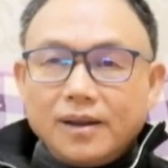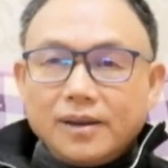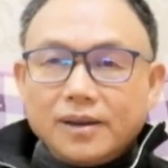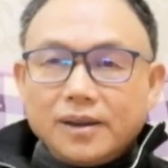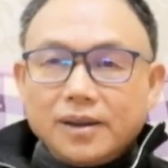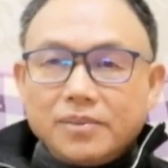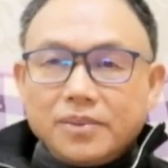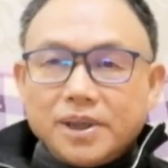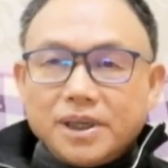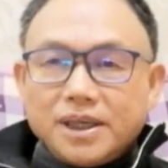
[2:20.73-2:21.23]

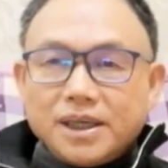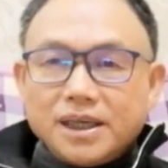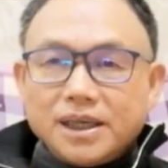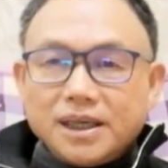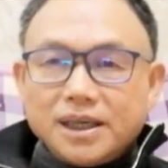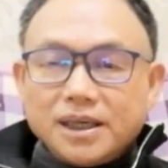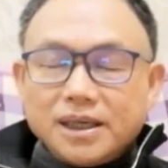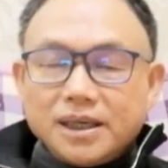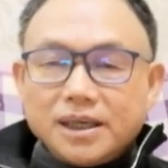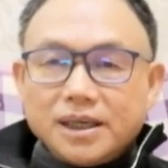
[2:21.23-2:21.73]
那么，
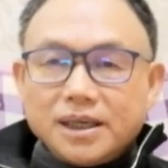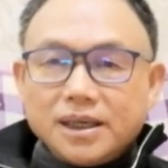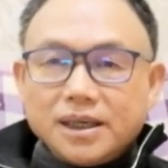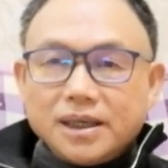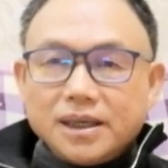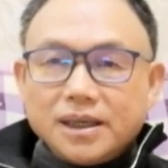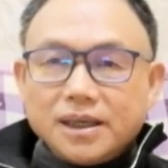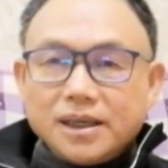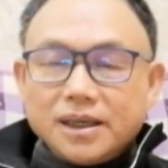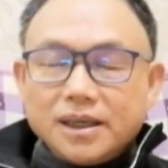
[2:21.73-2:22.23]

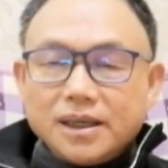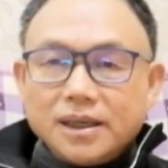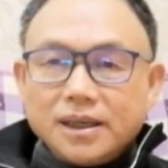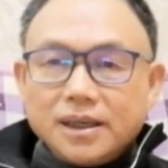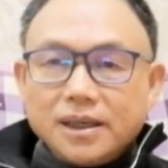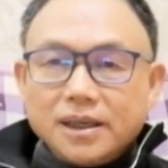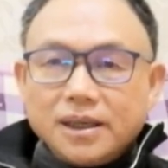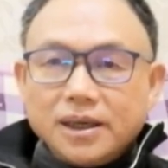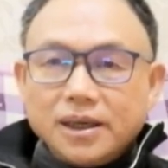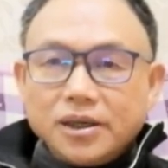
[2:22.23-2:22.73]

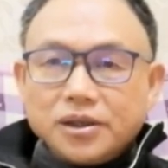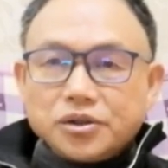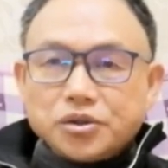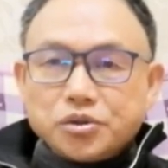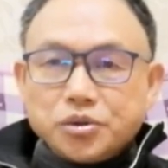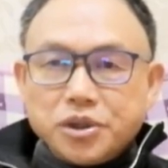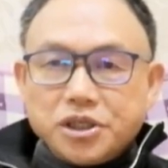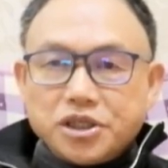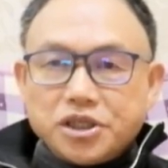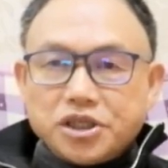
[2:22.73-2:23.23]

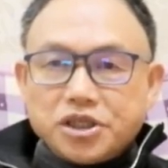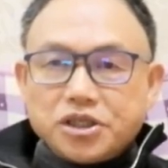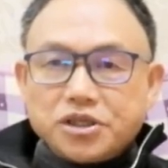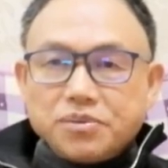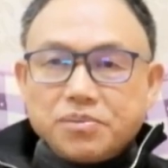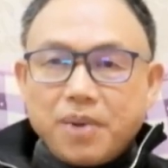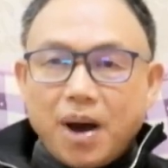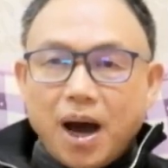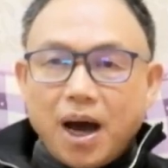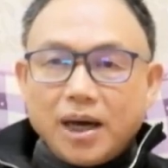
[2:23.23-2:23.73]
最
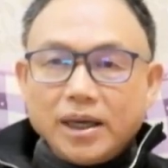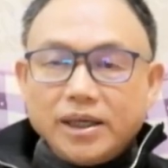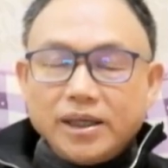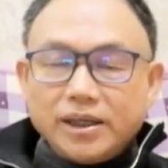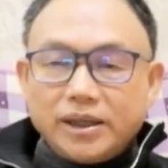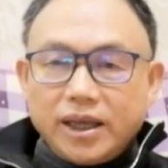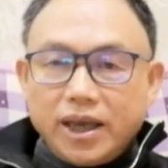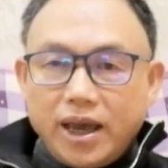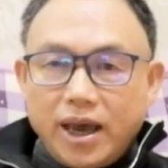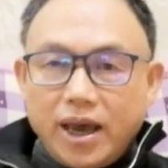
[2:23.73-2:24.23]
起码一
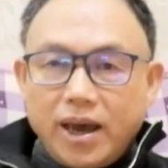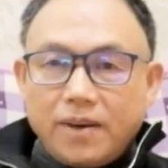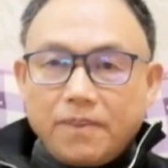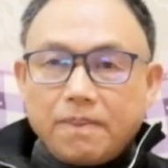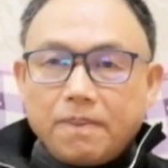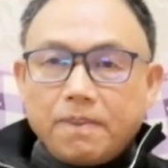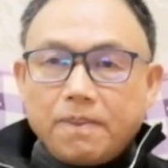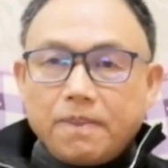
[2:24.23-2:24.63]
点